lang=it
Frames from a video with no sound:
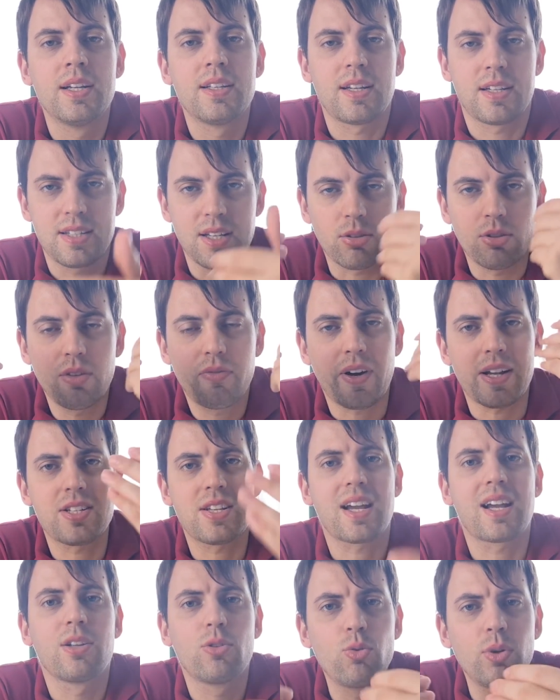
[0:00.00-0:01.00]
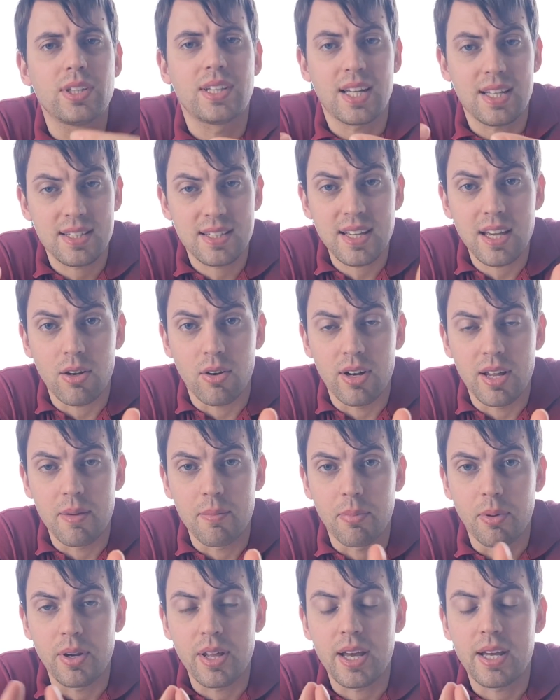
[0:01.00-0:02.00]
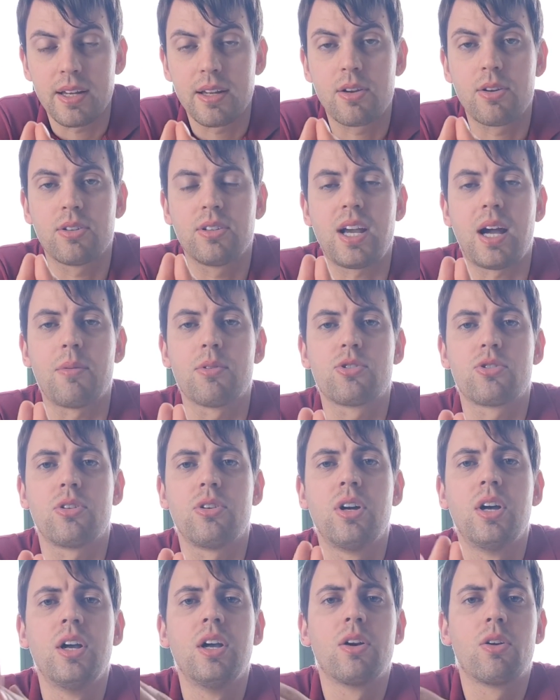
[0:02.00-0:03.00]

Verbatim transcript: cioè rischiato di farsi anche 2-3-0 l'Empoli, eh, ricordiamocelo,